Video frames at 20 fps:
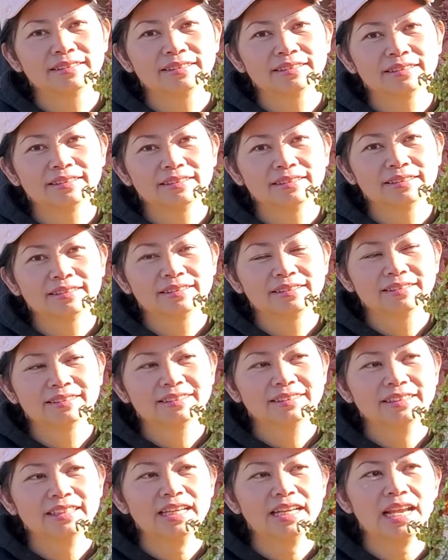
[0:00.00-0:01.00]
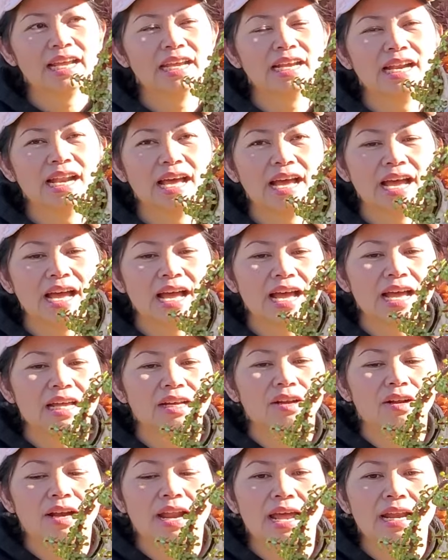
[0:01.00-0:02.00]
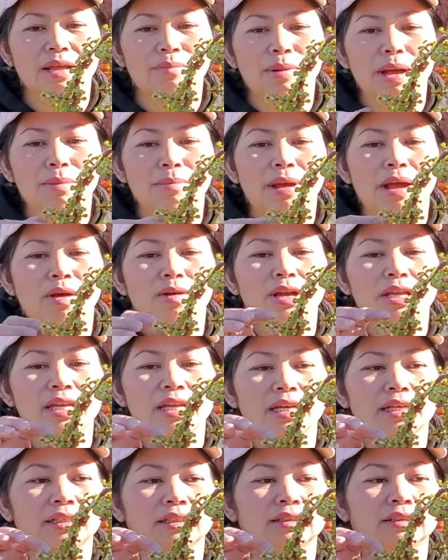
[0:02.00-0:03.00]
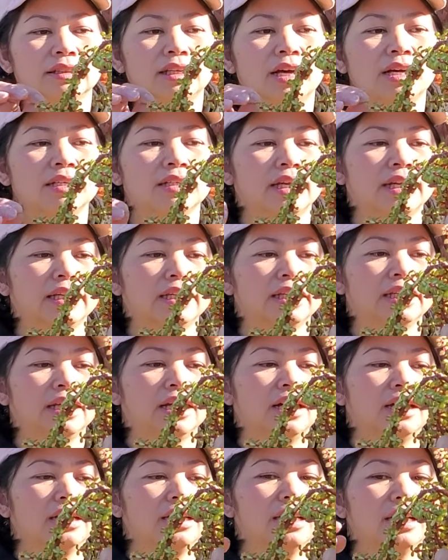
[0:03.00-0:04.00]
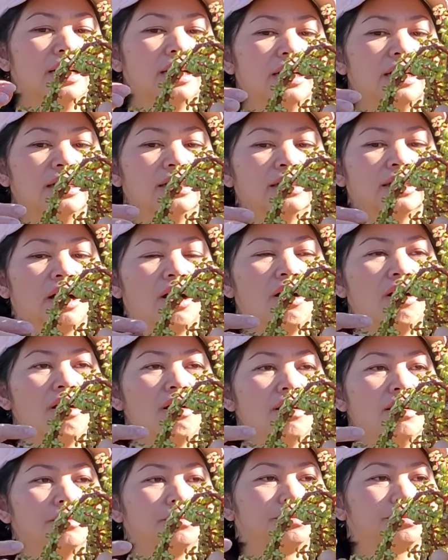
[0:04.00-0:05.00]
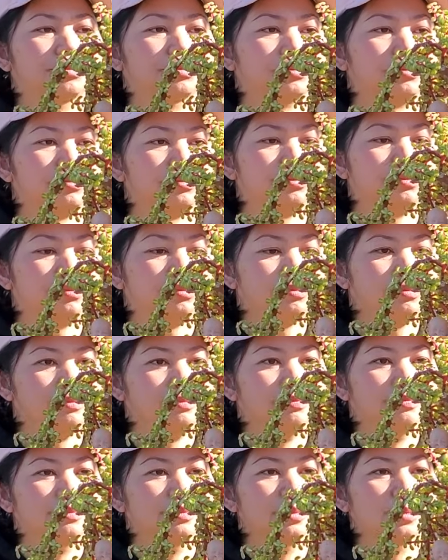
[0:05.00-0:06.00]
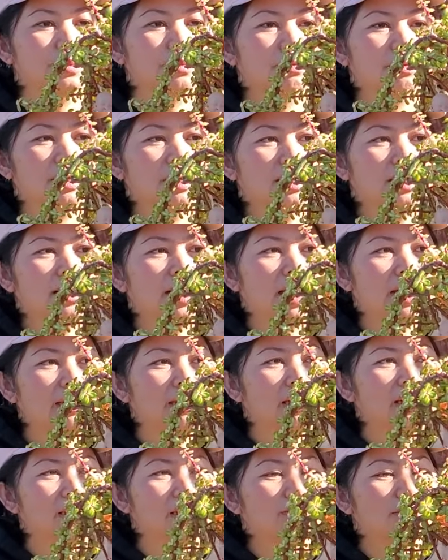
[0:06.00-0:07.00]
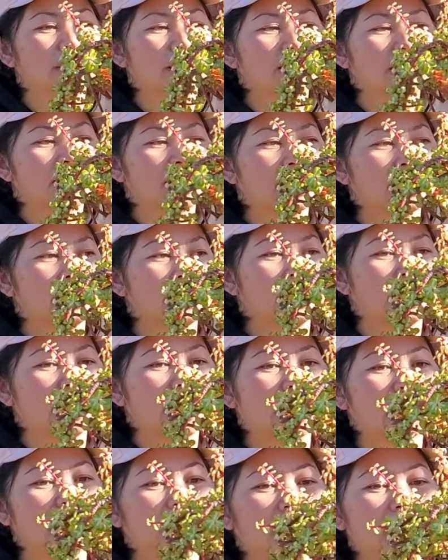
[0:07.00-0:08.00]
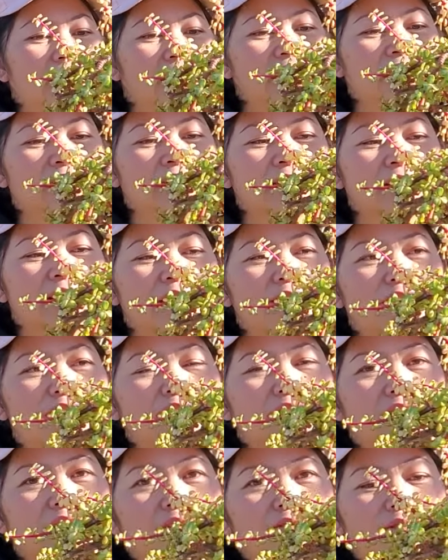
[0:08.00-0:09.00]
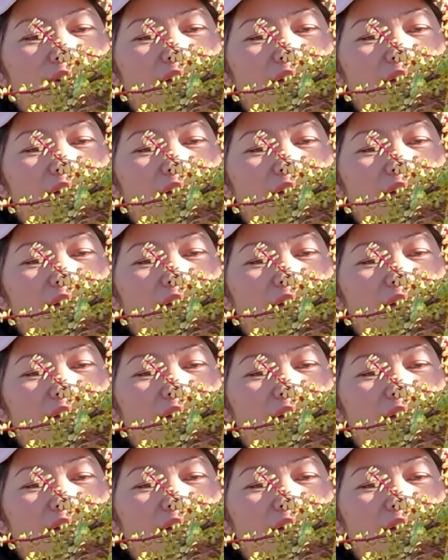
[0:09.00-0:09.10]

ok cái này là đo la này ba màu cả nhà thân này thì hơi ờ, hơi khó xoay đi lá anh chính sẽ quay cho cả nhà tại vì sao ngược dòng